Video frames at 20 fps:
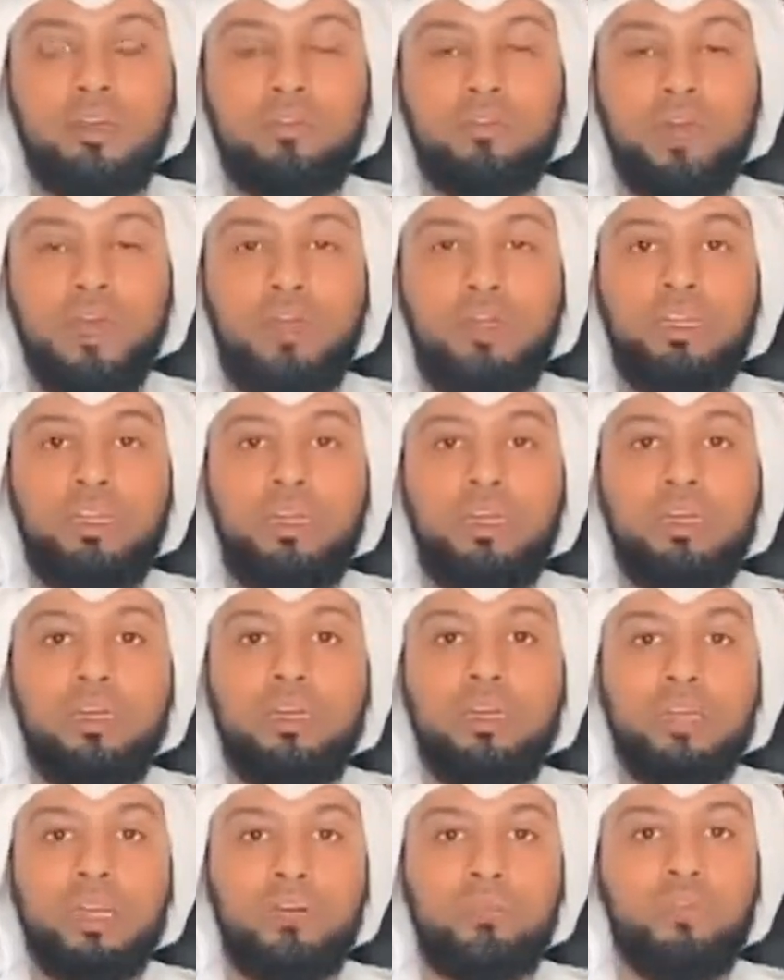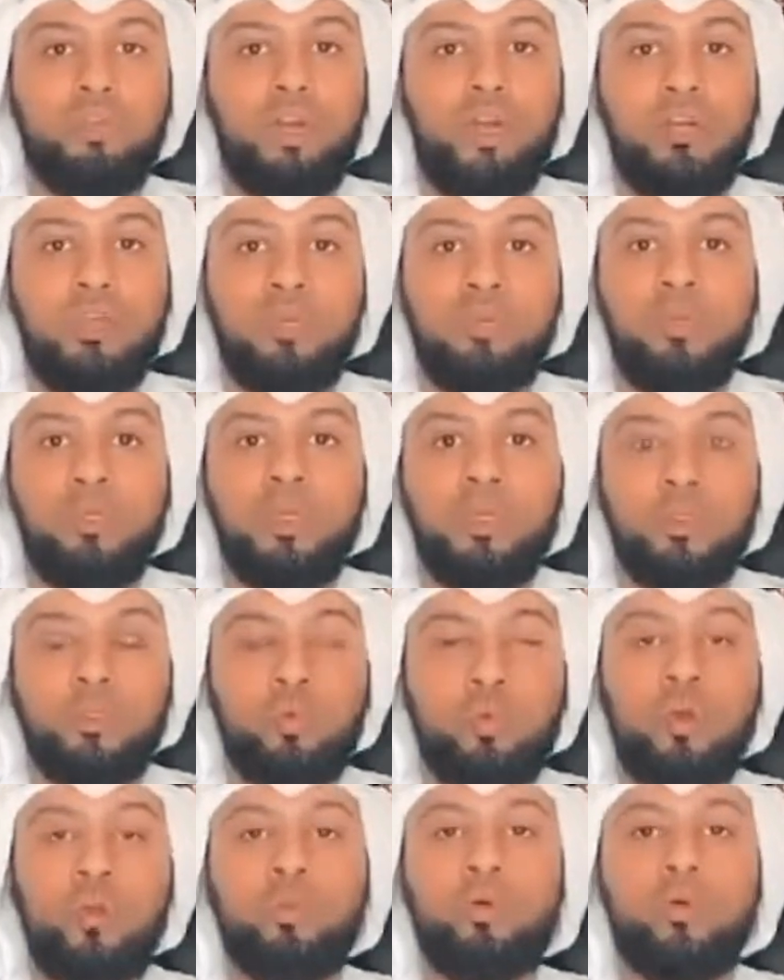فهني كفري عن يمينك
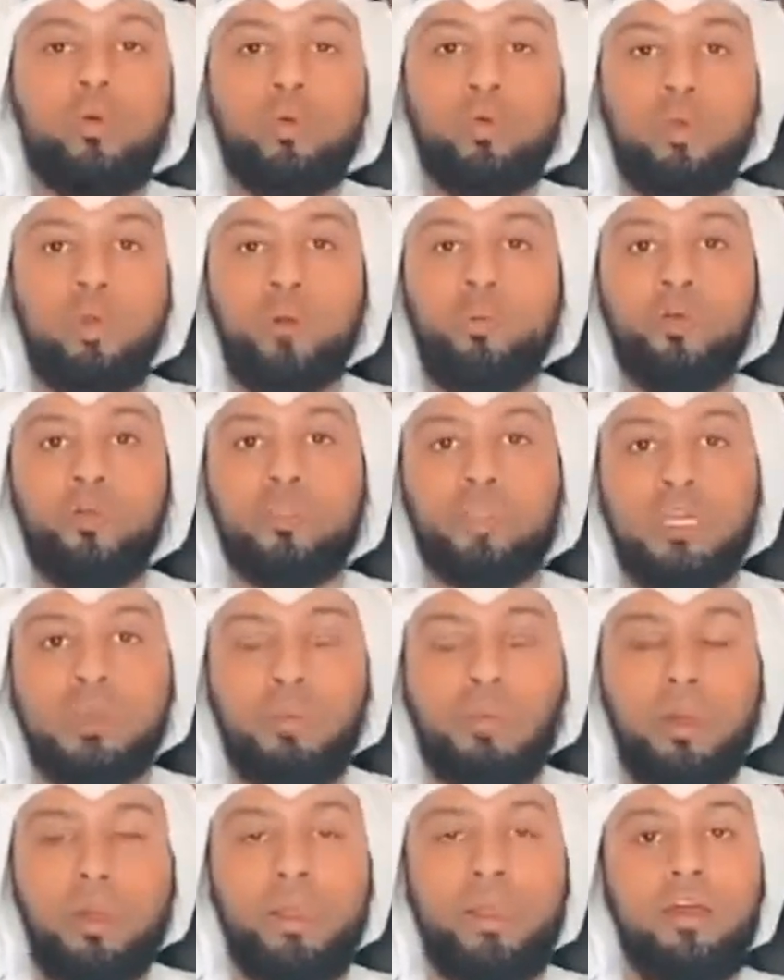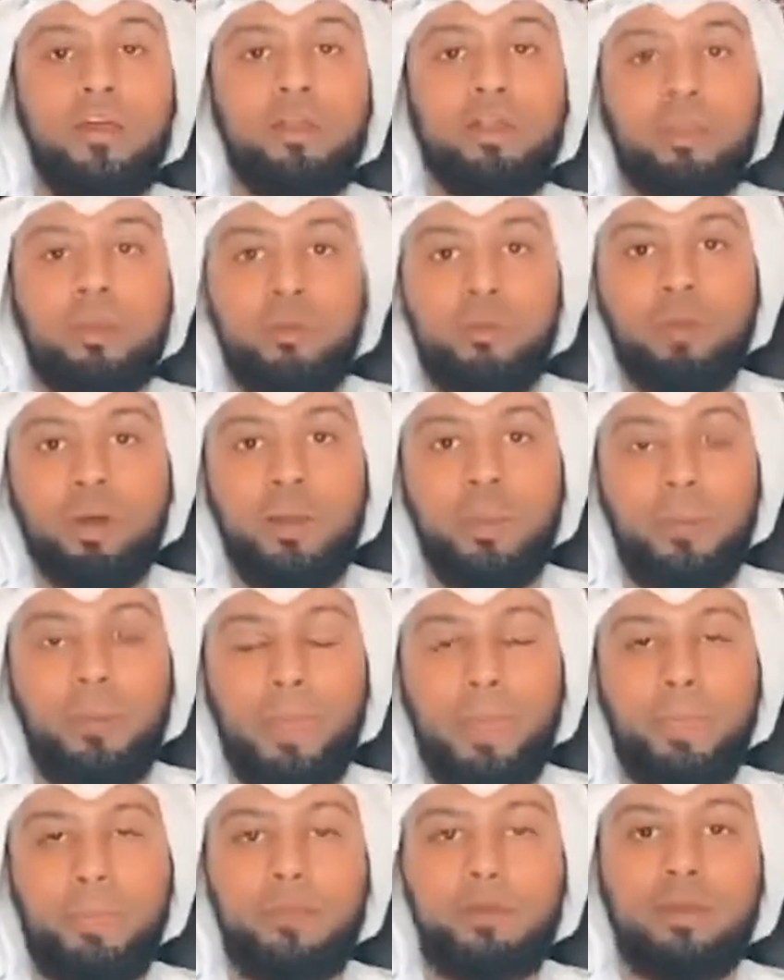والامور والامور طيبه ثم
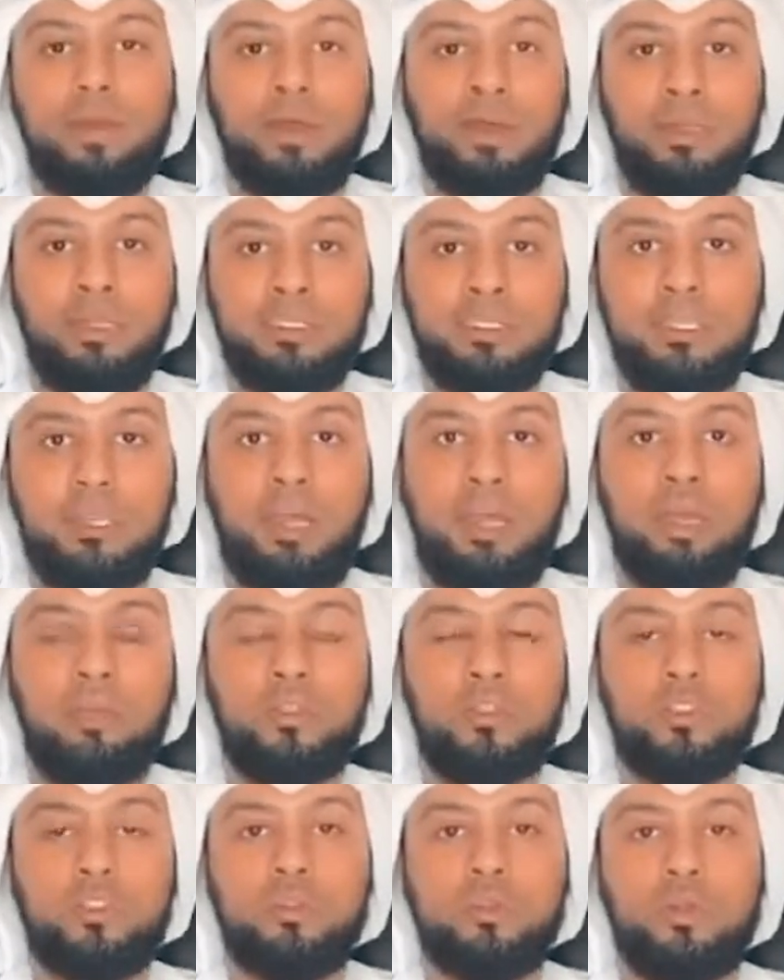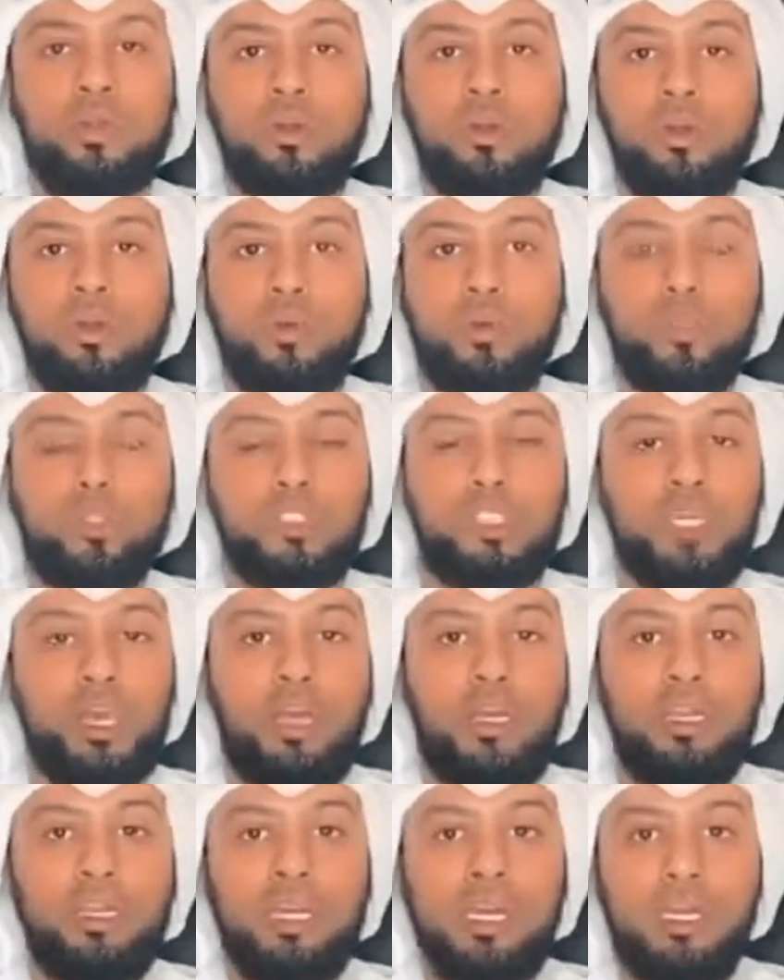النصيحه لك
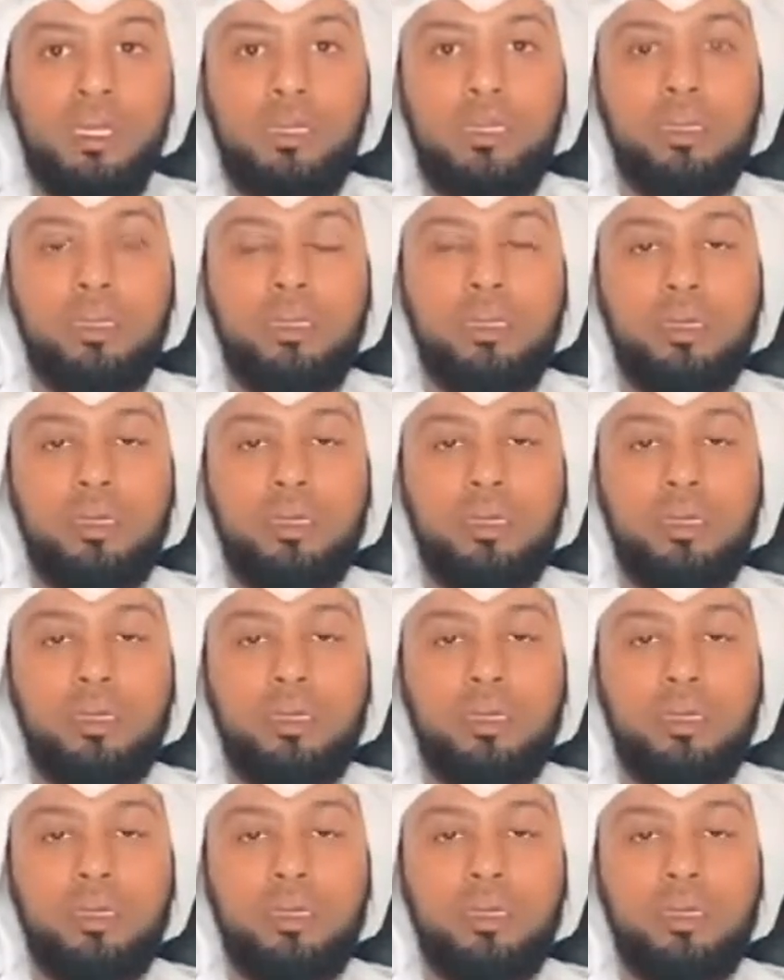ونصيحه لكل